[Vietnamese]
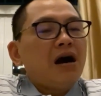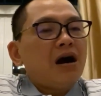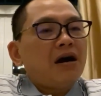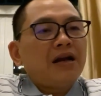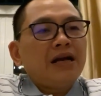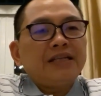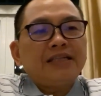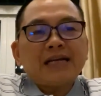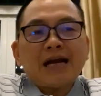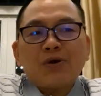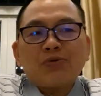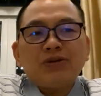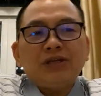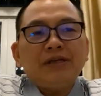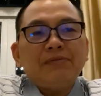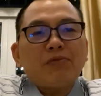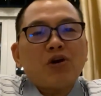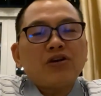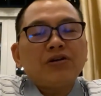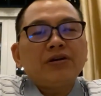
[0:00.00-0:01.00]
ở đây trao
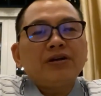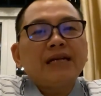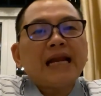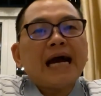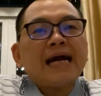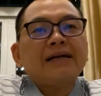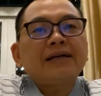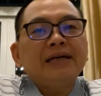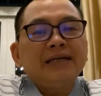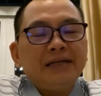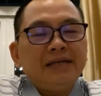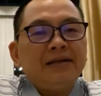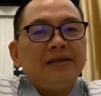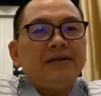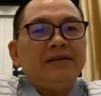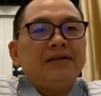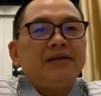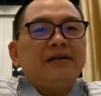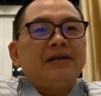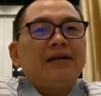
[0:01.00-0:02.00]
đi mọi người đang nghĩ
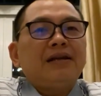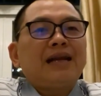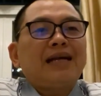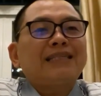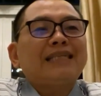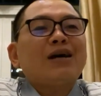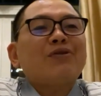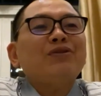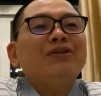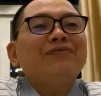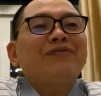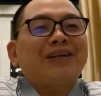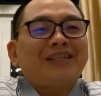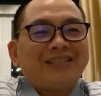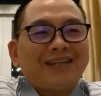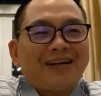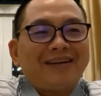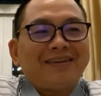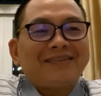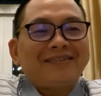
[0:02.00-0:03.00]
là trao đi vật
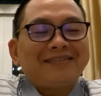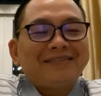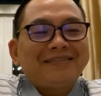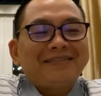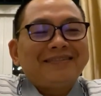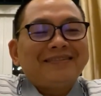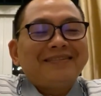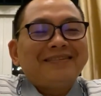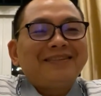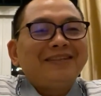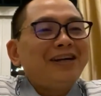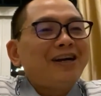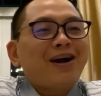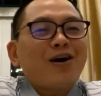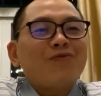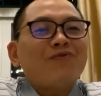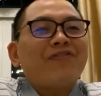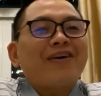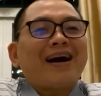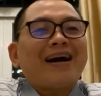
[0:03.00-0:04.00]
chất nhưng
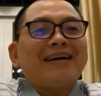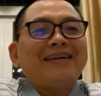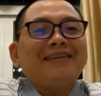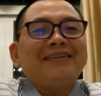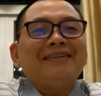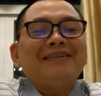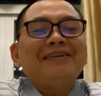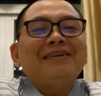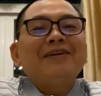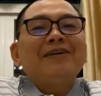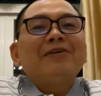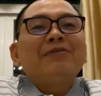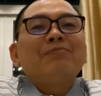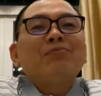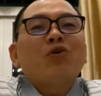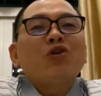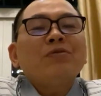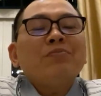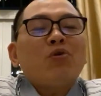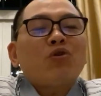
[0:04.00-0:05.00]
không phải
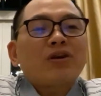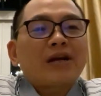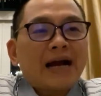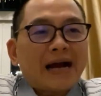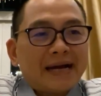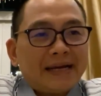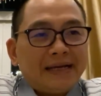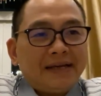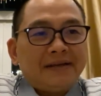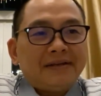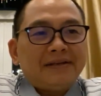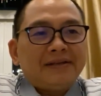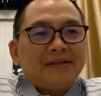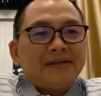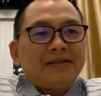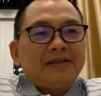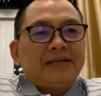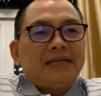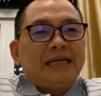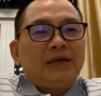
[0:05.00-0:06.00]
mỗi một ngày
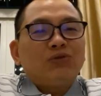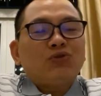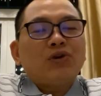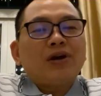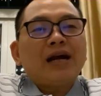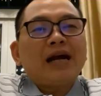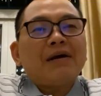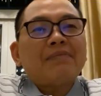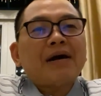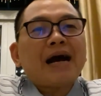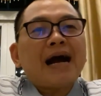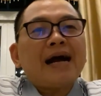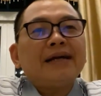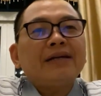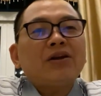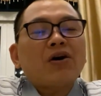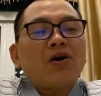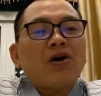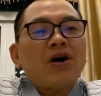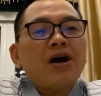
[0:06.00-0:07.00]
nếu tôi gặp
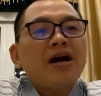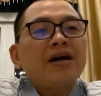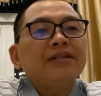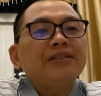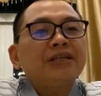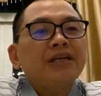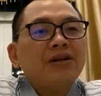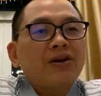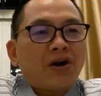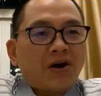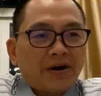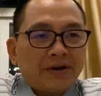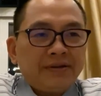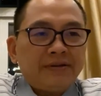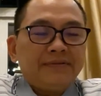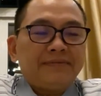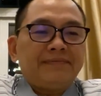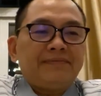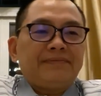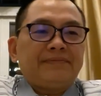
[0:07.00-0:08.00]
ai đó gần chết đói
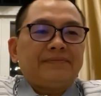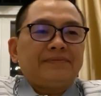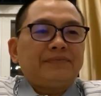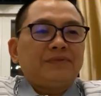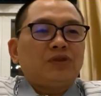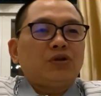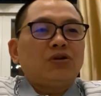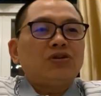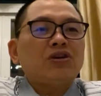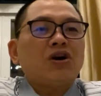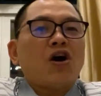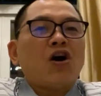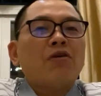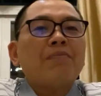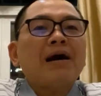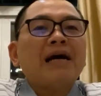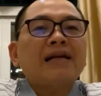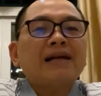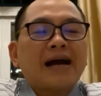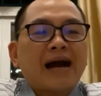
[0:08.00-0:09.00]
tôi cho
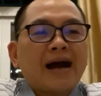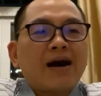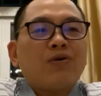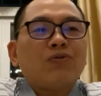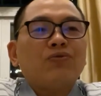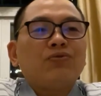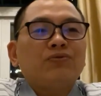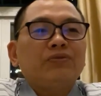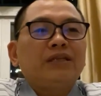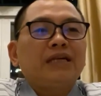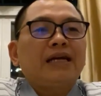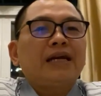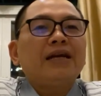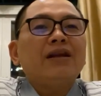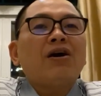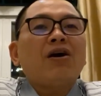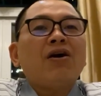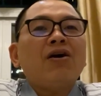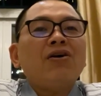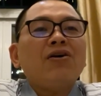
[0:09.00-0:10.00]
họ bát gạo thì
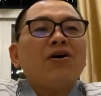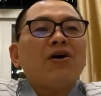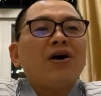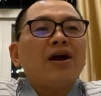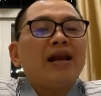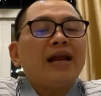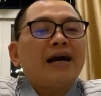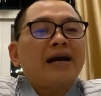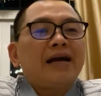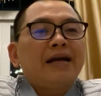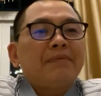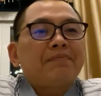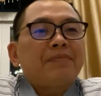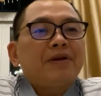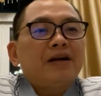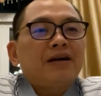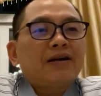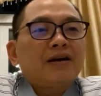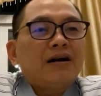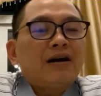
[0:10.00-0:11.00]
cái đó gọi là nghiệp
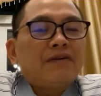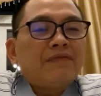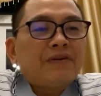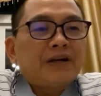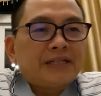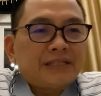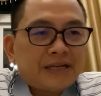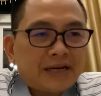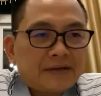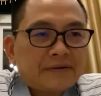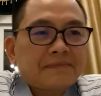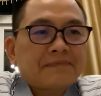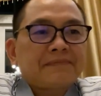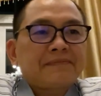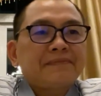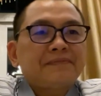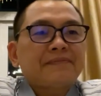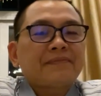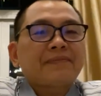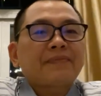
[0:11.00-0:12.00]
lực ở vật chất
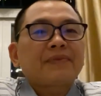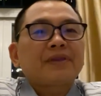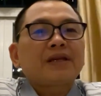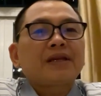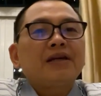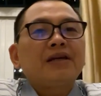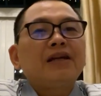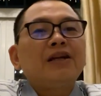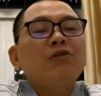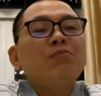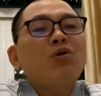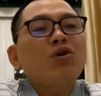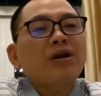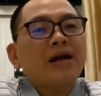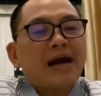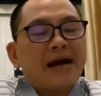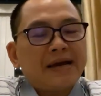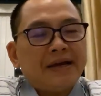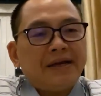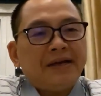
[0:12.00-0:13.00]
nếu một
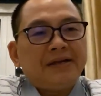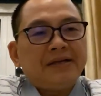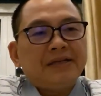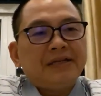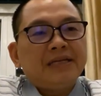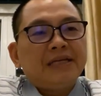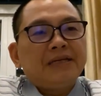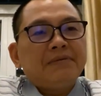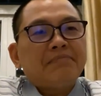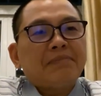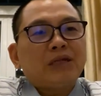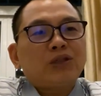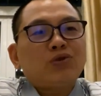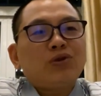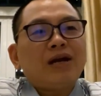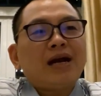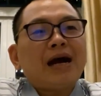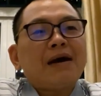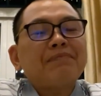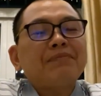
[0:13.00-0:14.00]
ngày mà
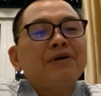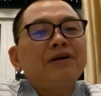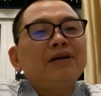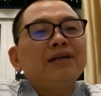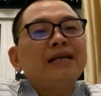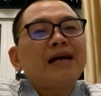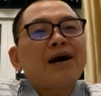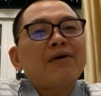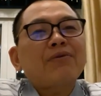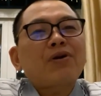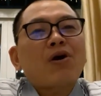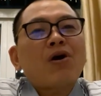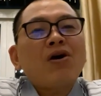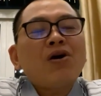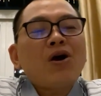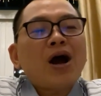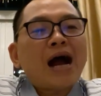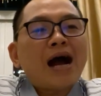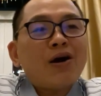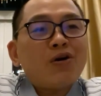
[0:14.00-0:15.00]
tôi gặp người nào
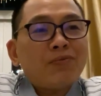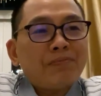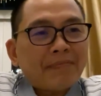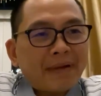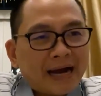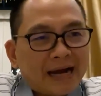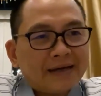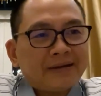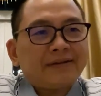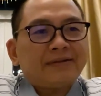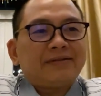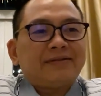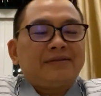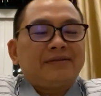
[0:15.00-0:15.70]
đó ngạo mạn